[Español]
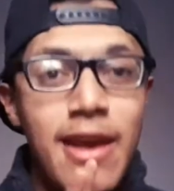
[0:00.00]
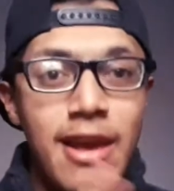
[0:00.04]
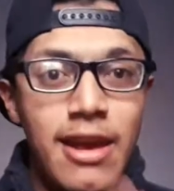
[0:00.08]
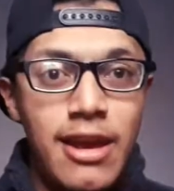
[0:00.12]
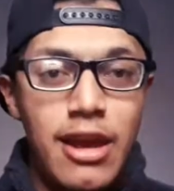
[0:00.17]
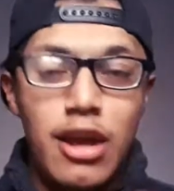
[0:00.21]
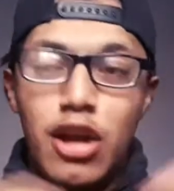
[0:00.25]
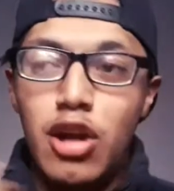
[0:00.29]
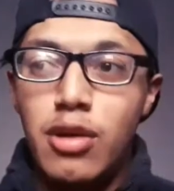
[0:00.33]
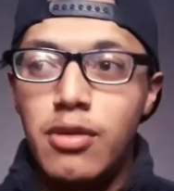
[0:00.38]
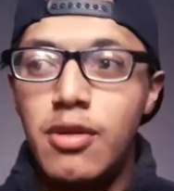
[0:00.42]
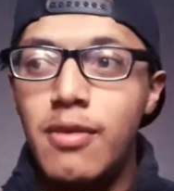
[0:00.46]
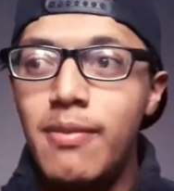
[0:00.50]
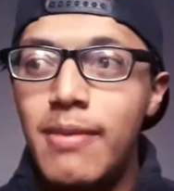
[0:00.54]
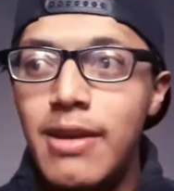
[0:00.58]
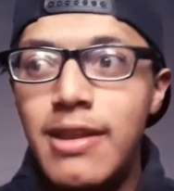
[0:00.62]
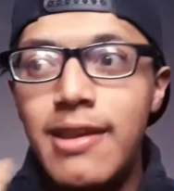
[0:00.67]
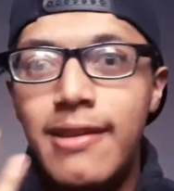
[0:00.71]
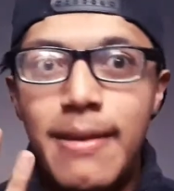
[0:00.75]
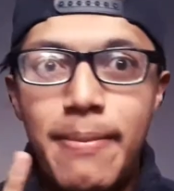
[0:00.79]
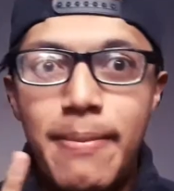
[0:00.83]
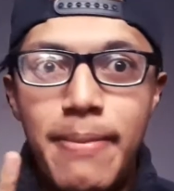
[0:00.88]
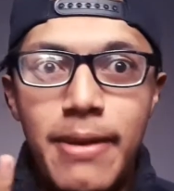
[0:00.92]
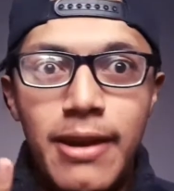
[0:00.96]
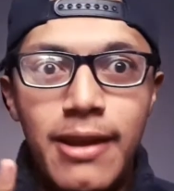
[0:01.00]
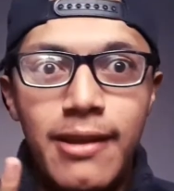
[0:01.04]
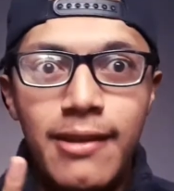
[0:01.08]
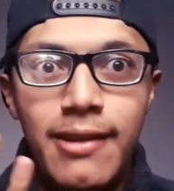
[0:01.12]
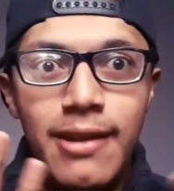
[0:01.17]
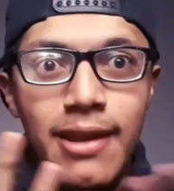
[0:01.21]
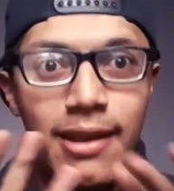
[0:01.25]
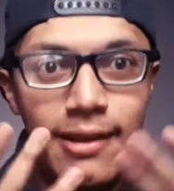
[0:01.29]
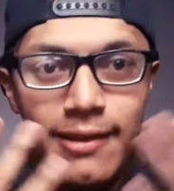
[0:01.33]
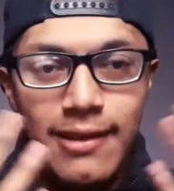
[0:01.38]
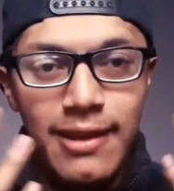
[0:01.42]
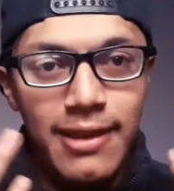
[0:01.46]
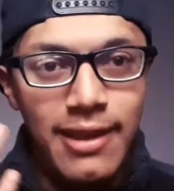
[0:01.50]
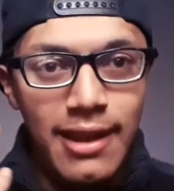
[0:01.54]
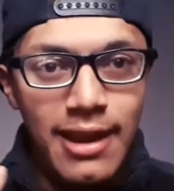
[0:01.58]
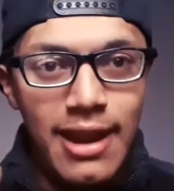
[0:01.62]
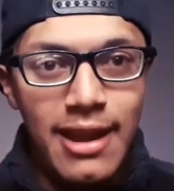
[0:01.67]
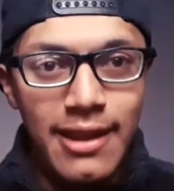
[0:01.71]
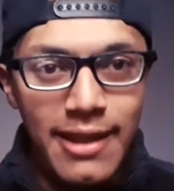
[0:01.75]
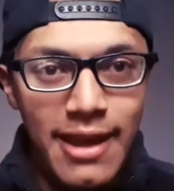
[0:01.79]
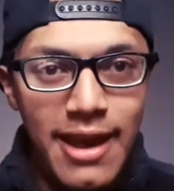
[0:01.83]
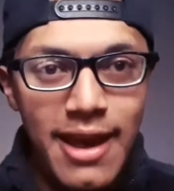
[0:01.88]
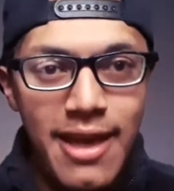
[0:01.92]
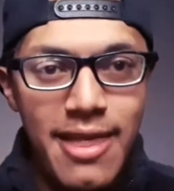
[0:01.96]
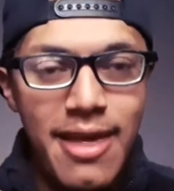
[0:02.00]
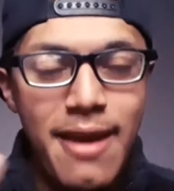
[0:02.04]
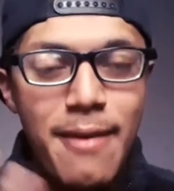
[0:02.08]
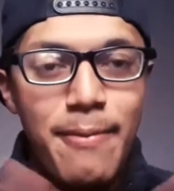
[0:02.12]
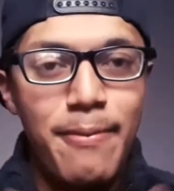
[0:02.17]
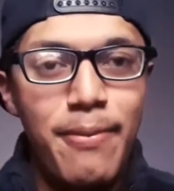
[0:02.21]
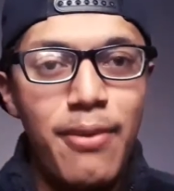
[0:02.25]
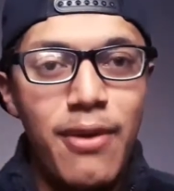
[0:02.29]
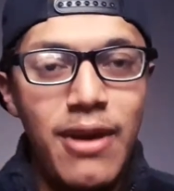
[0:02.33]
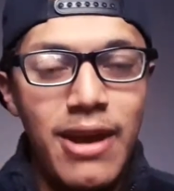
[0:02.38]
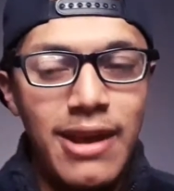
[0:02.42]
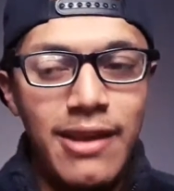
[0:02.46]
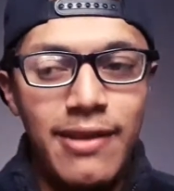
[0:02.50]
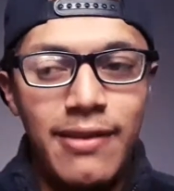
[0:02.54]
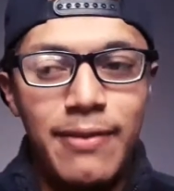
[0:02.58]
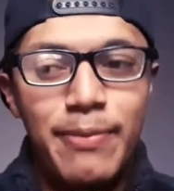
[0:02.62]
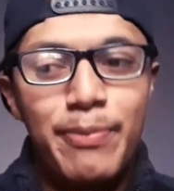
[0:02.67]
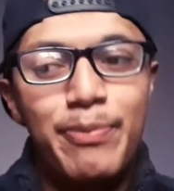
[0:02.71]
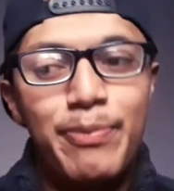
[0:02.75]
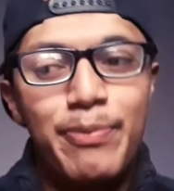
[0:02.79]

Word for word: y cómo me desaparecí así de la nada. Pues